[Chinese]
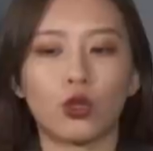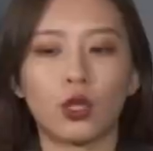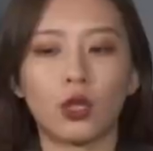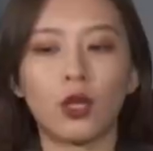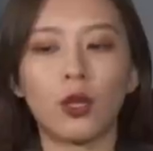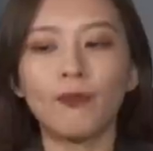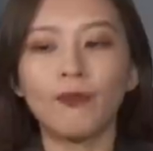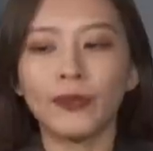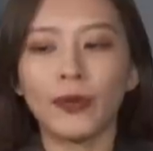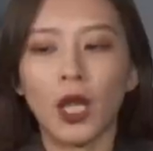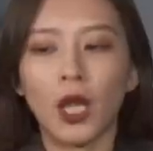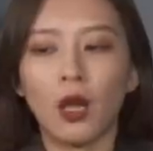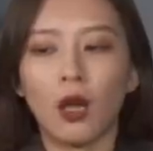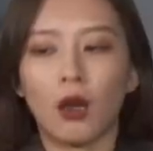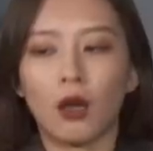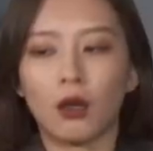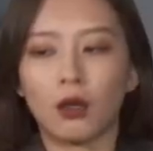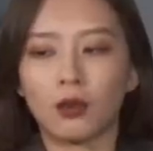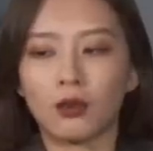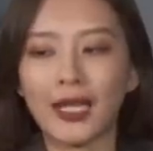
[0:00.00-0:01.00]
觉得。
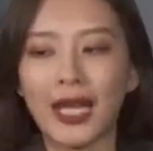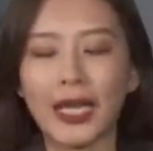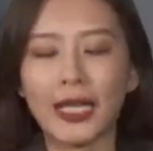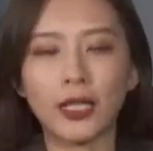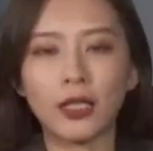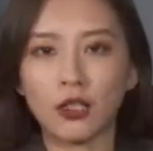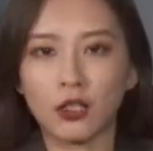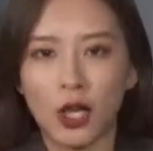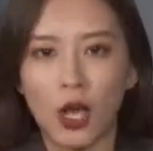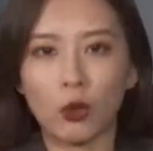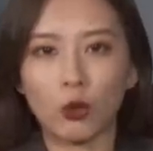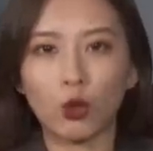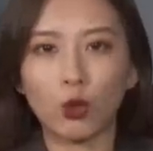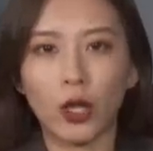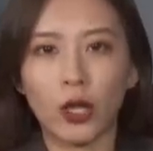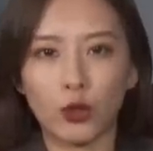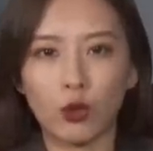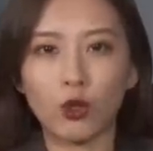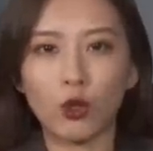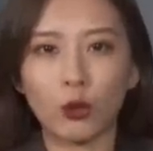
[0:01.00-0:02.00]
呃，大衣的长度
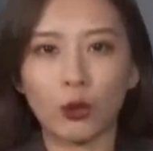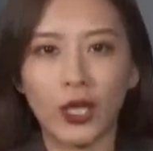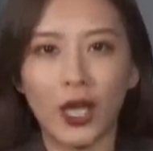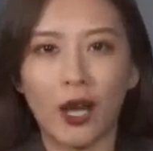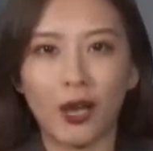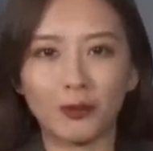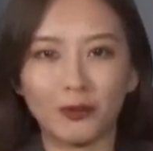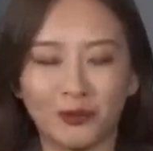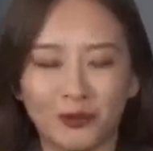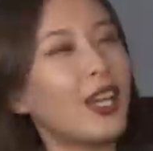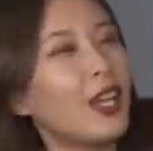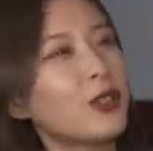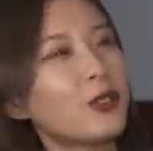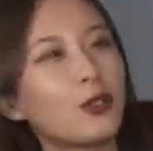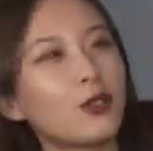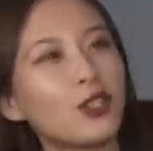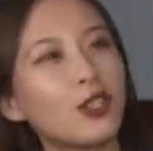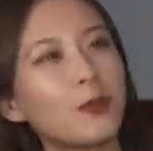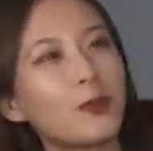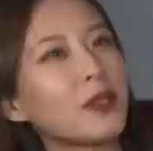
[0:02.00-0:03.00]
很重要，
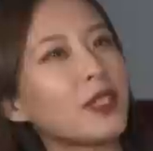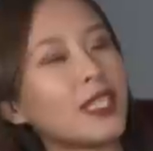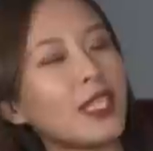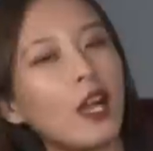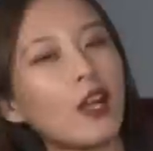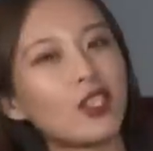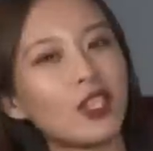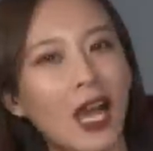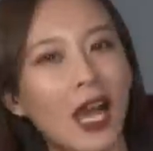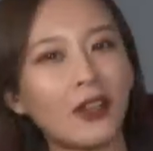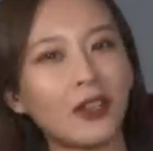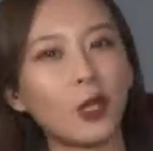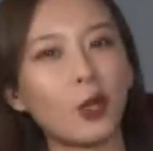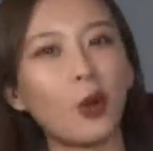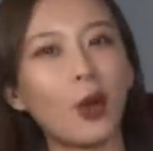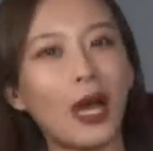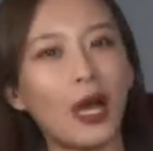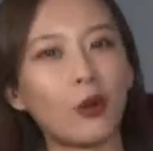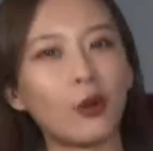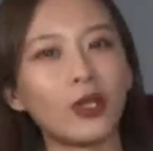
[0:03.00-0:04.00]
就是比较长的
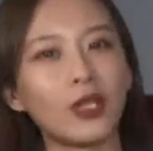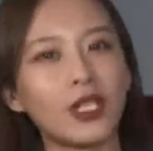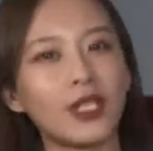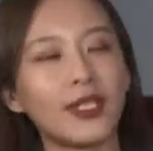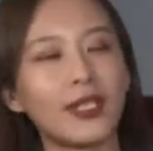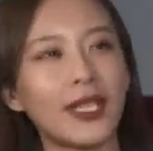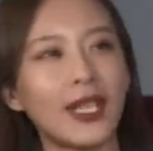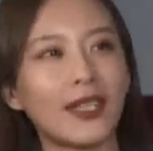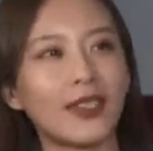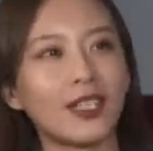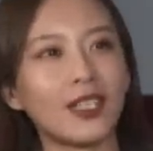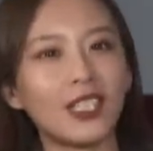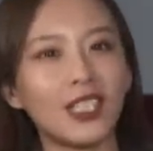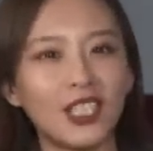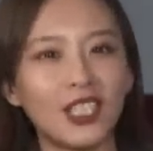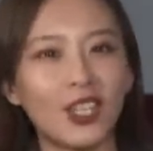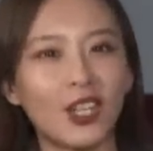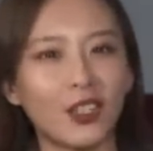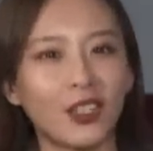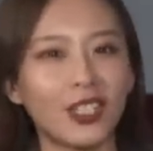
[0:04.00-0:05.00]
话，会显得
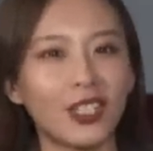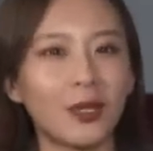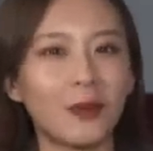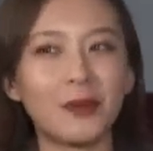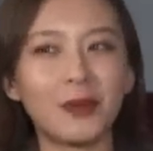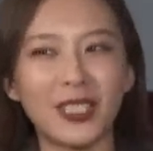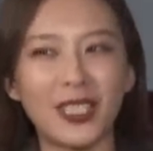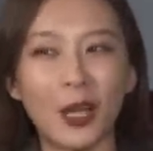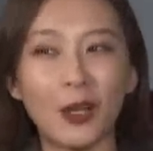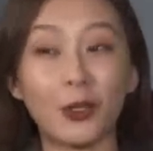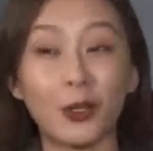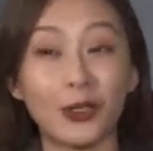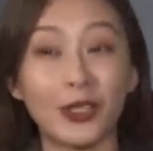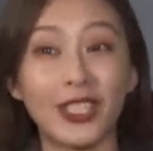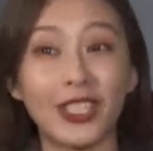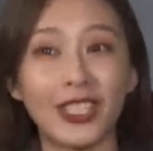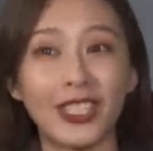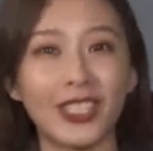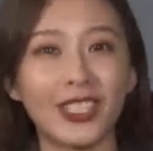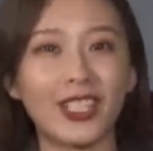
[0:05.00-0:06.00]
你整个人比较有
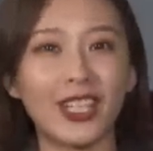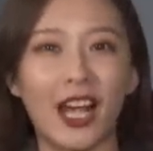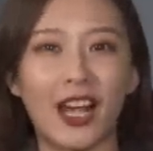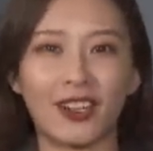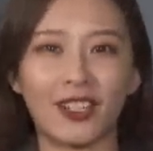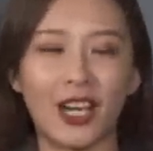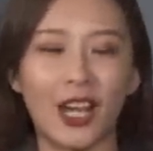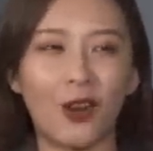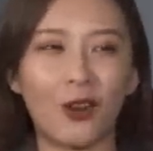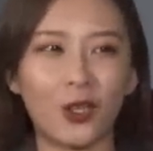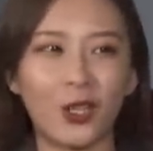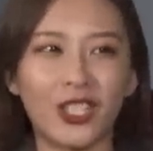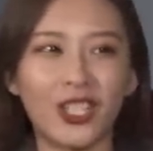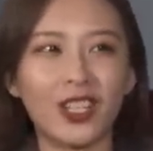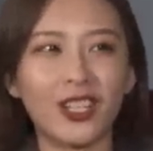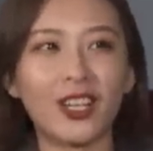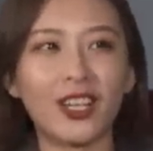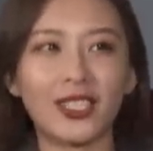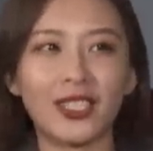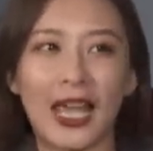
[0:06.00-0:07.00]
气场，然后
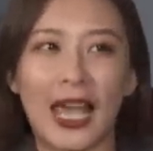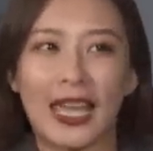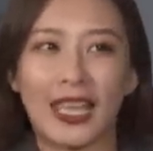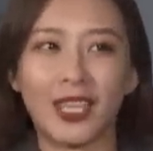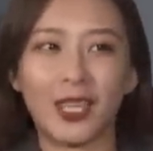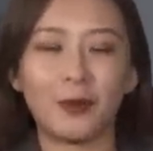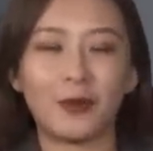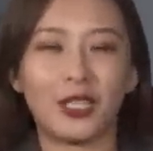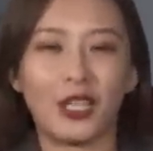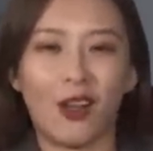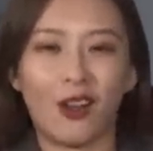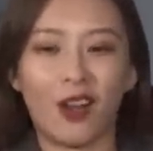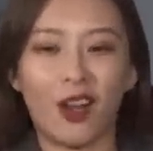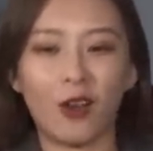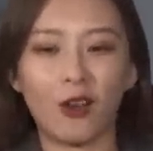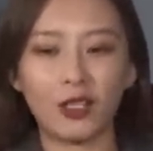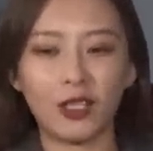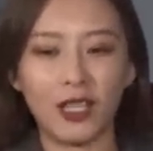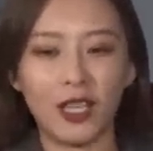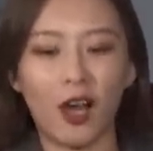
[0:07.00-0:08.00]
身材也比较
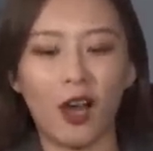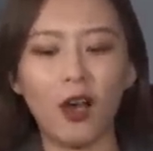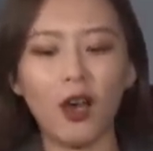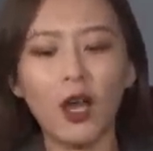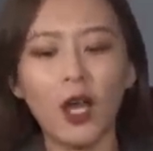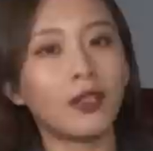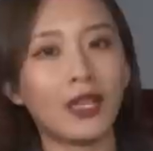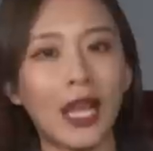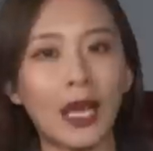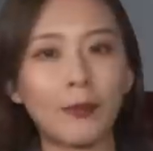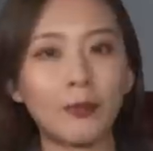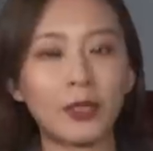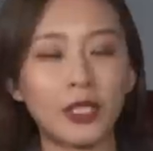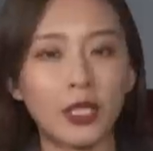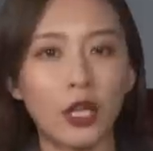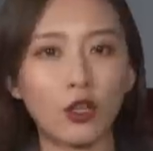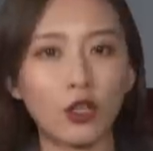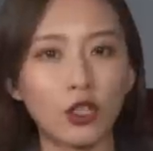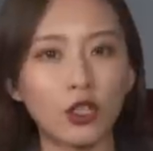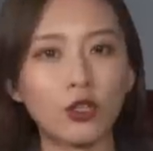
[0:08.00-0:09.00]
高挑。那比
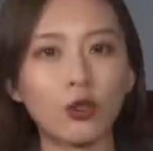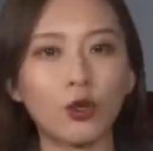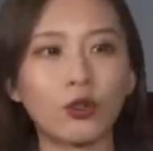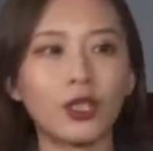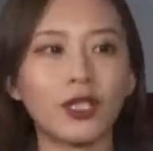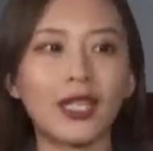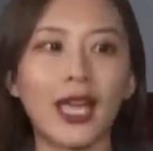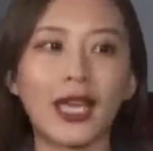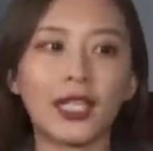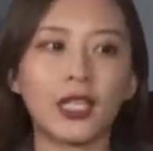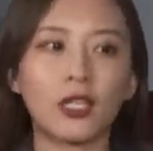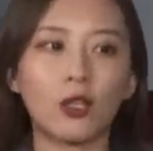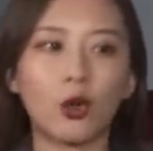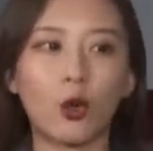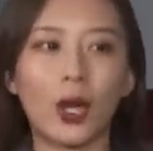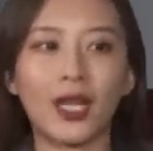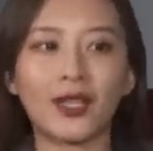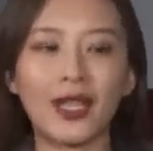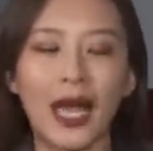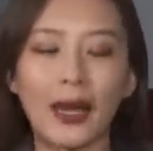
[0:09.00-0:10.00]
较适中的大衣的
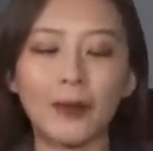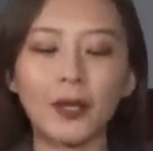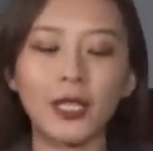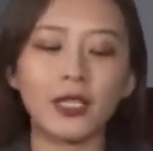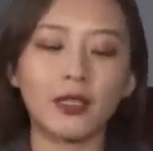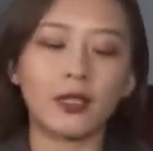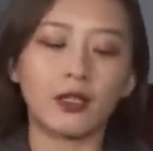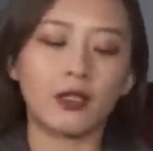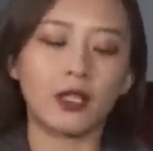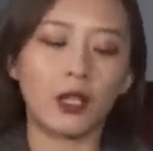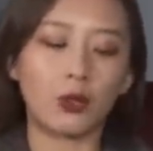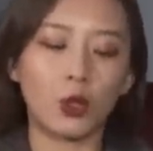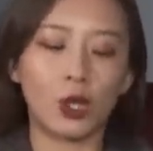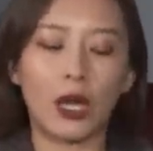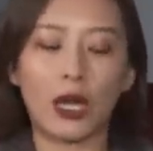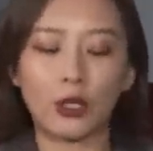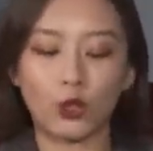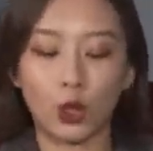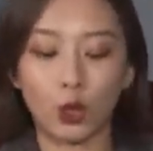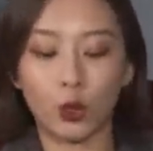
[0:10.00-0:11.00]
话，搭配性相对
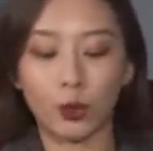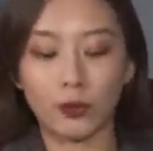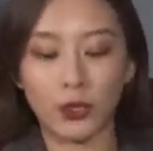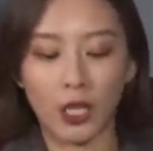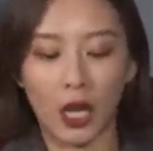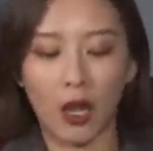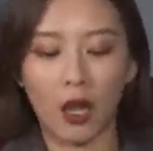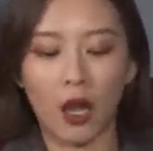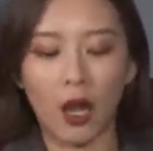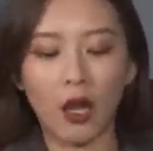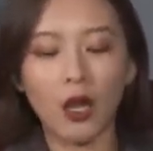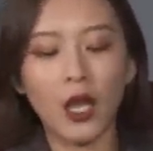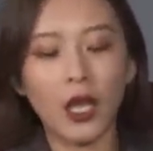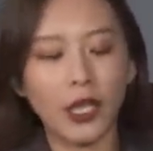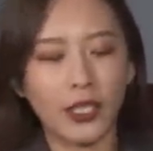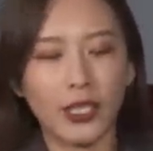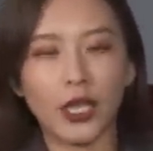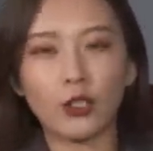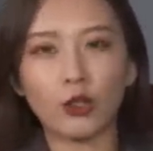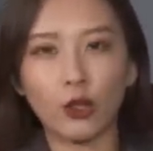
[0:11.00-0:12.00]
来说又比较好。
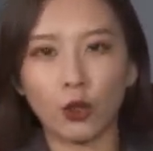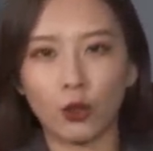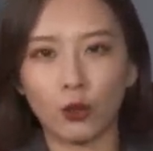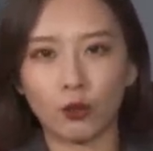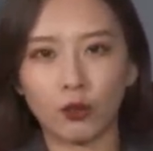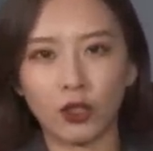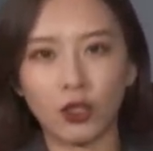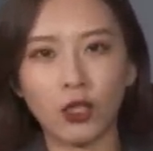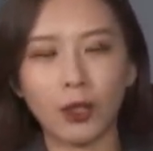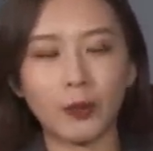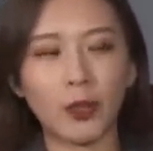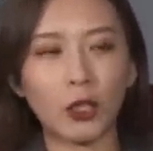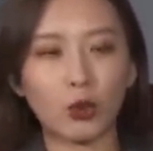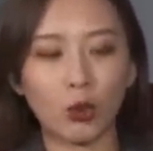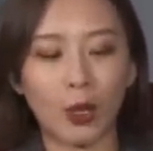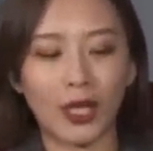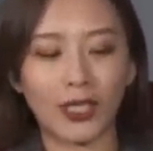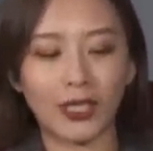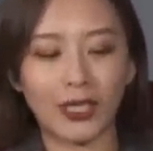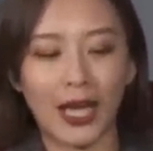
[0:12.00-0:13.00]
像这种特别
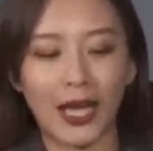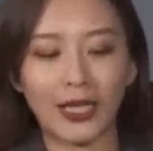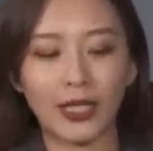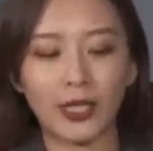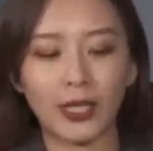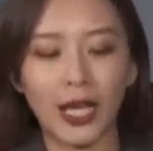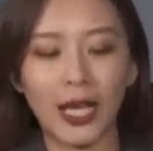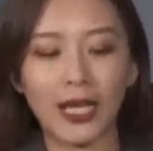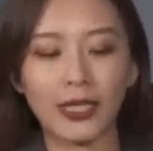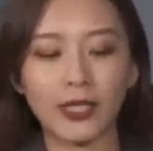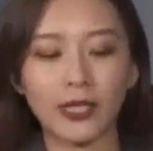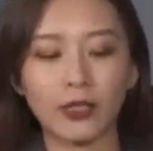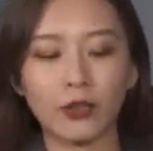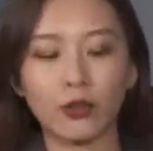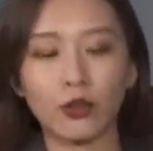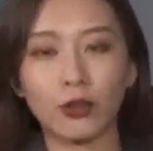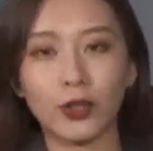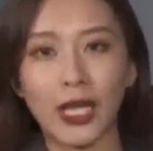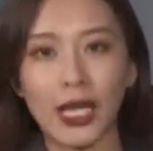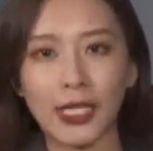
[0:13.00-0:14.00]
短的大衣，它其
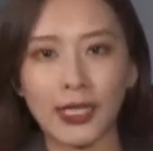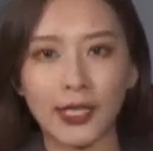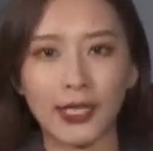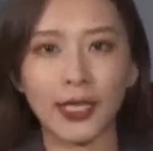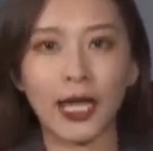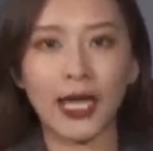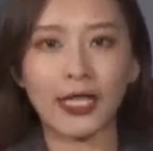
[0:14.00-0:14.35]
实就在膝